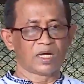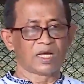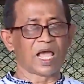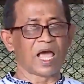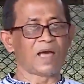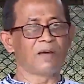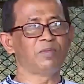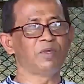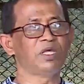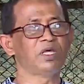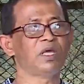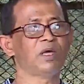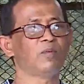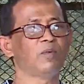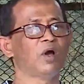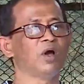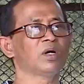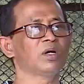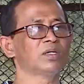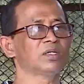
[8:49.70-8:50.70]
গাবি
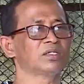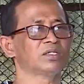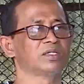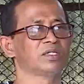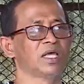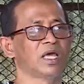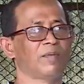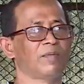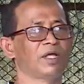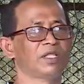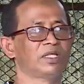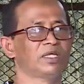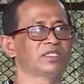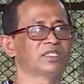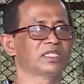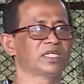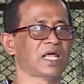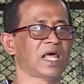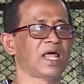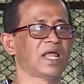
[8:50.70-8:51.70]
এবং যে আমাদের
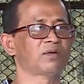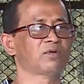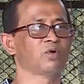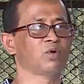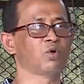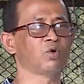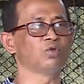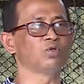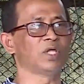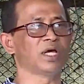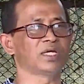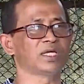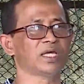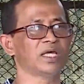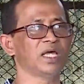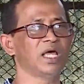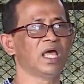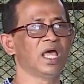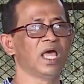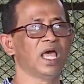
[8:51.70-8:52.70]
সার গরু
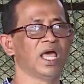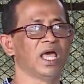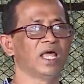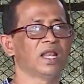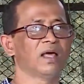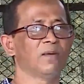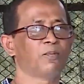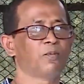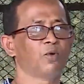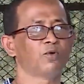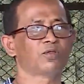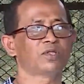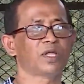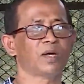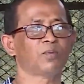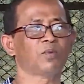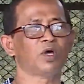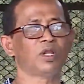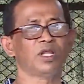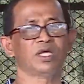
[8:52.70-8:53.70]
থাকে এরা
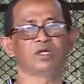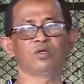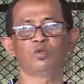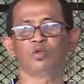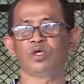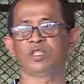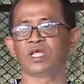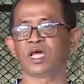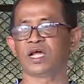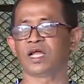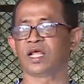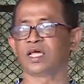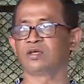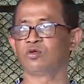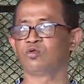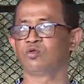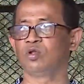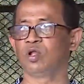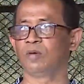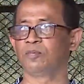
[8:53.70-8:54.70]
প্রস্রাব করলে কিন্তু এই জায়গাটা
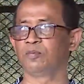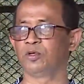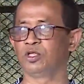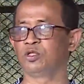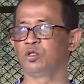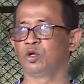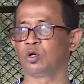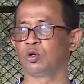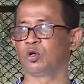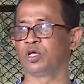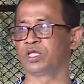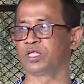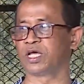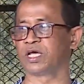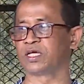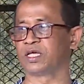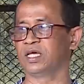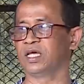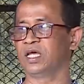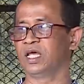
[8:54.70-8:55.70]
কিছুটা পিছল হয়ে
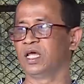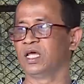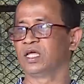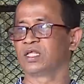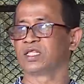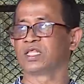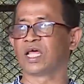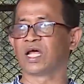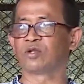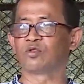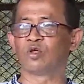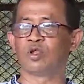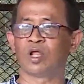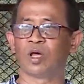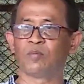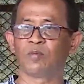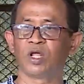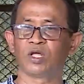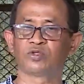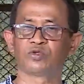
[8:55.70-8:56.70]
থাকে যার জন্য
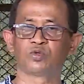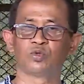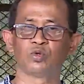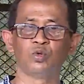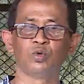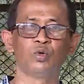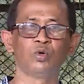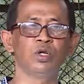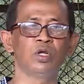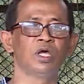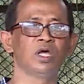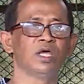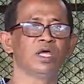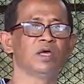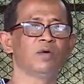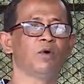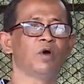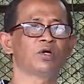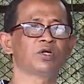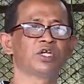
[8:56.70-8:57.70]
আমরা চুন
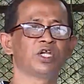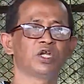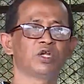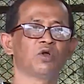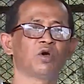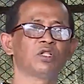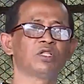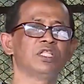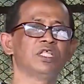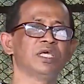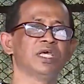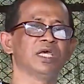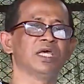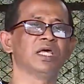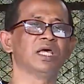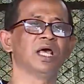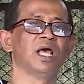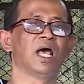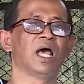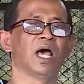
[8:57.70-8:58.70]
এবং ডেটল দিয়ে
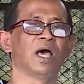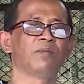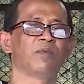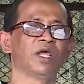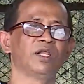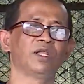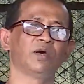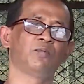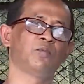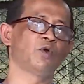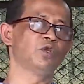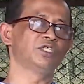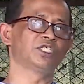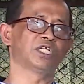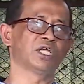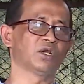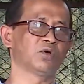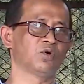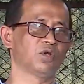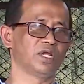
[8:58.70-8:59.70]
আমরা এটা
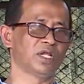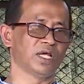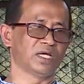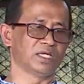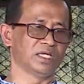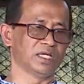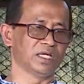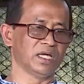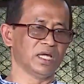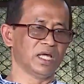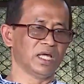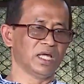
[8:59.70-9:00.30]
পরিষ্কার করে রাখি